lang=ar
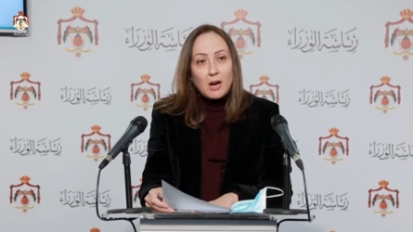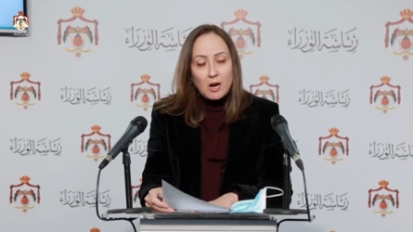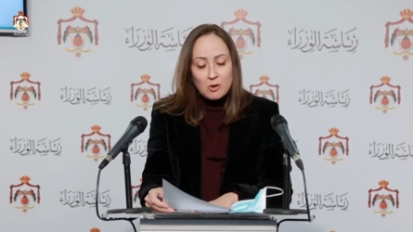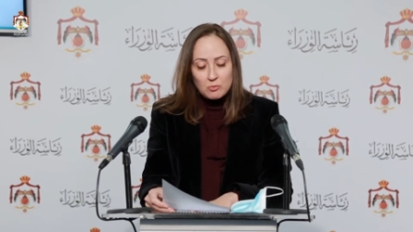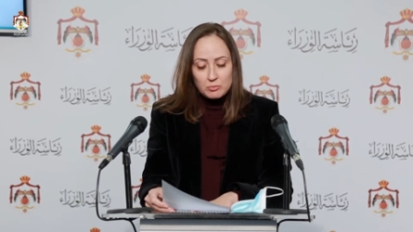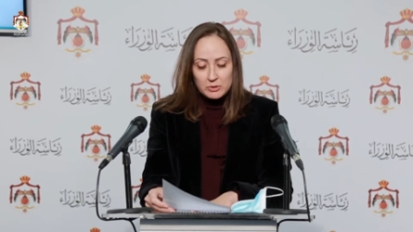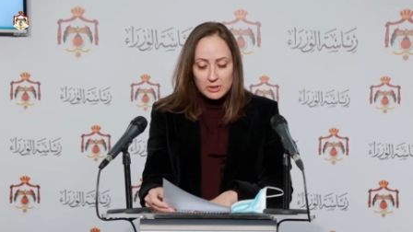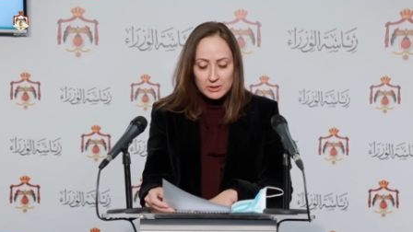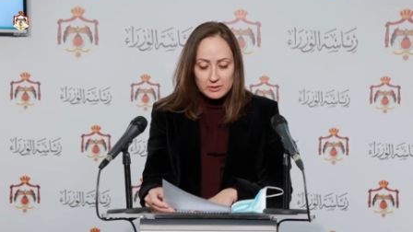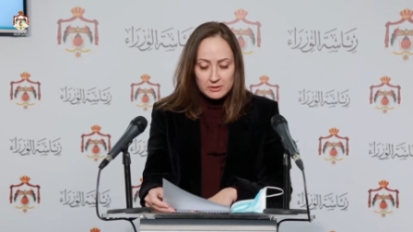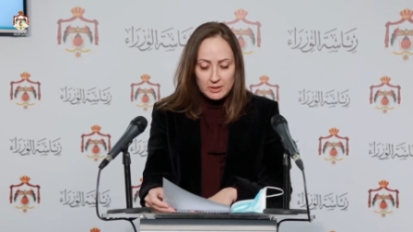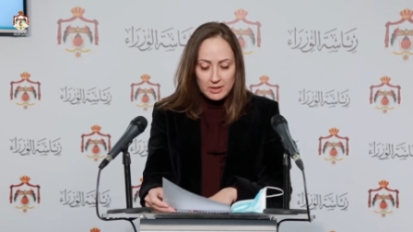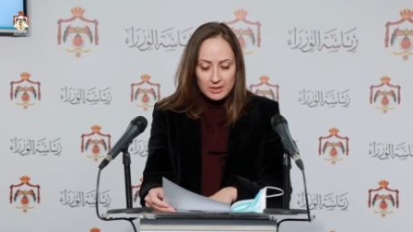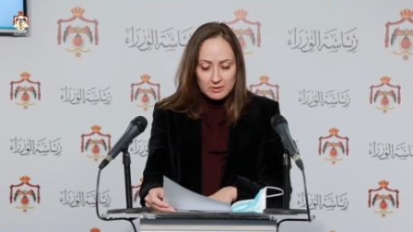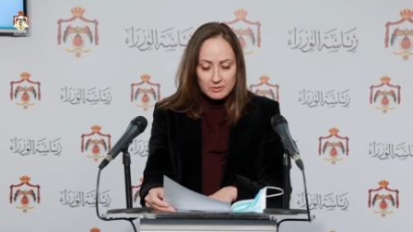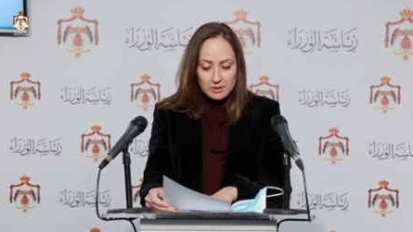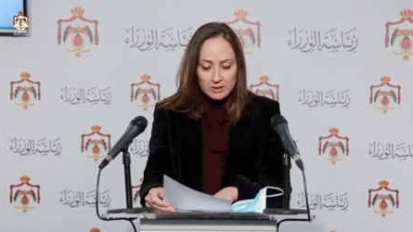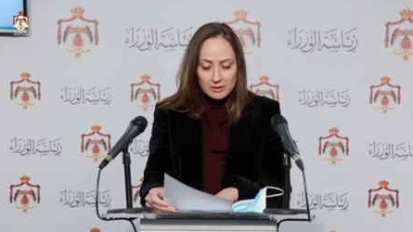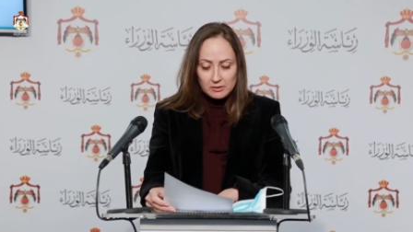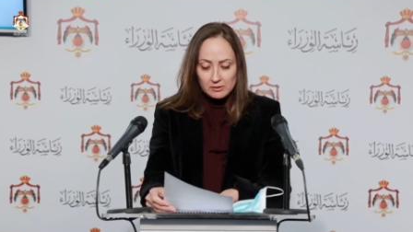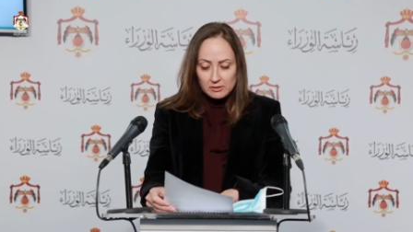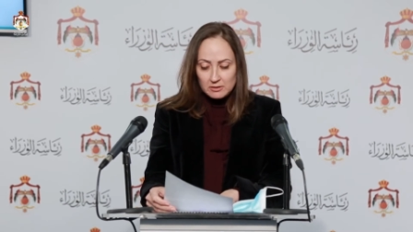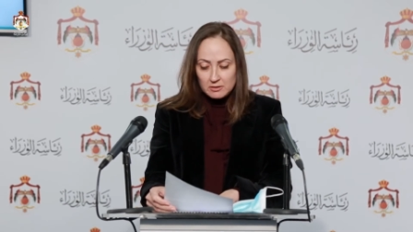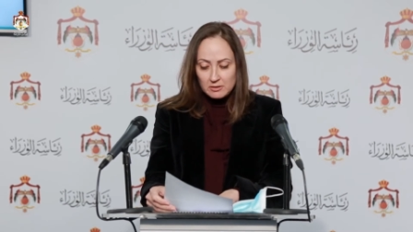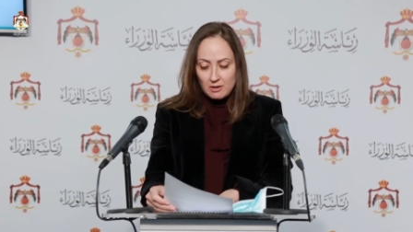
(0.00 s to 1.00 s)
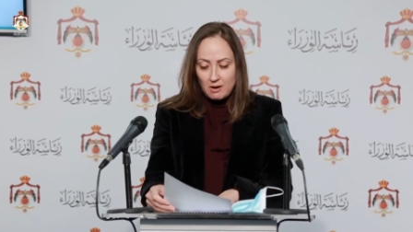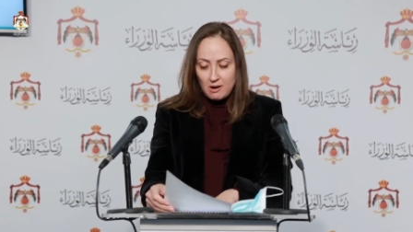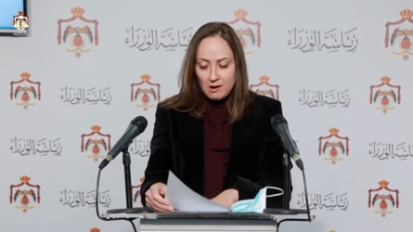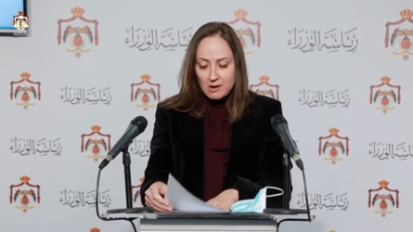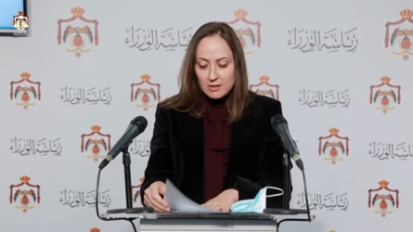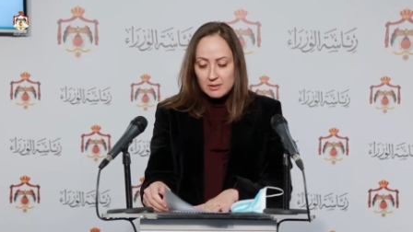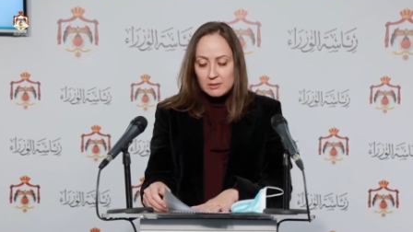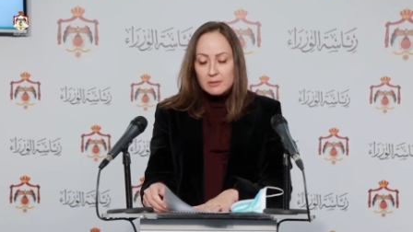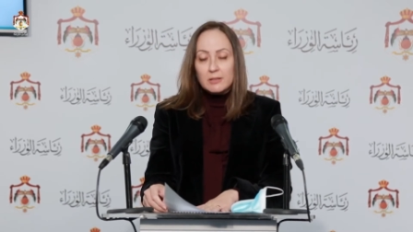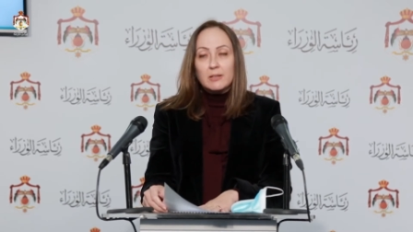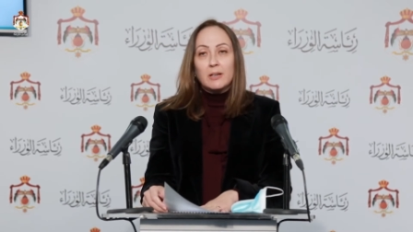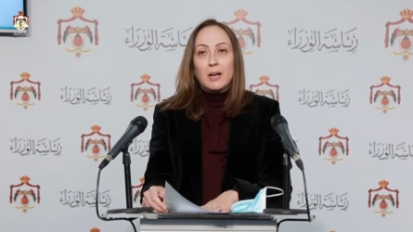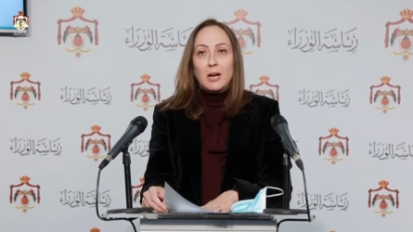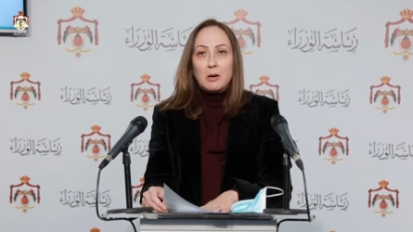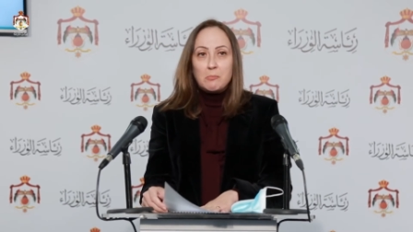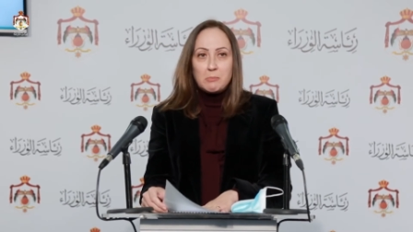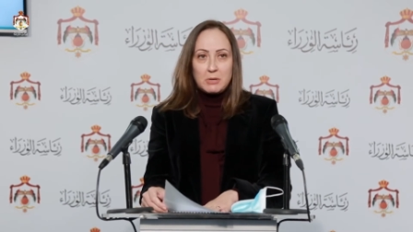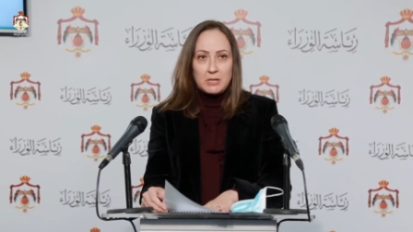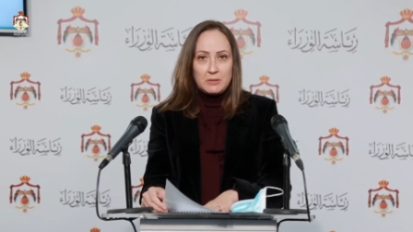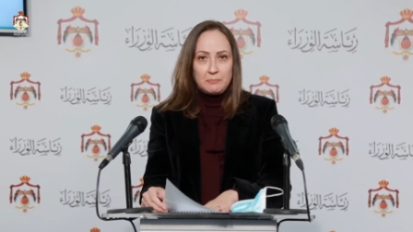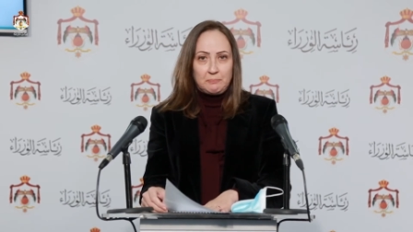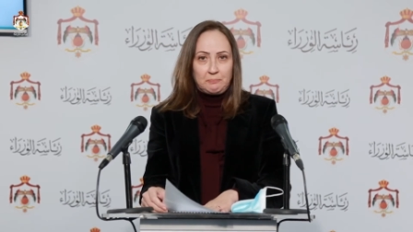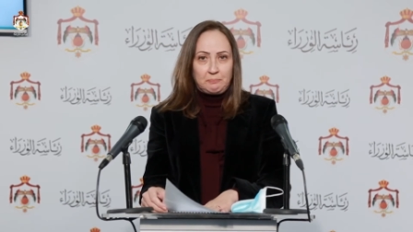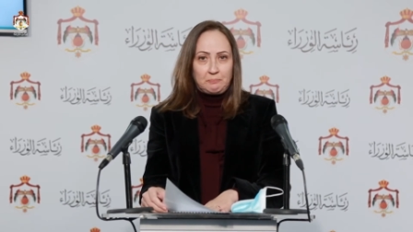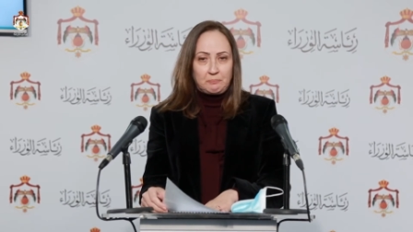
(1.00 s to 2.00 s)
عودة هذه القطاعات
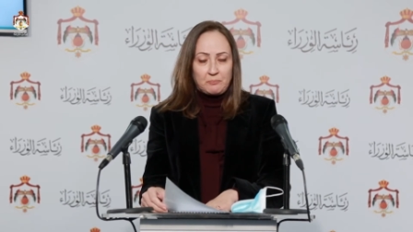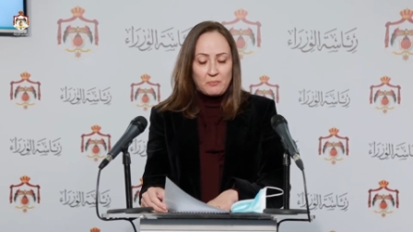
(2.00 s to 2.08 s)
للعمل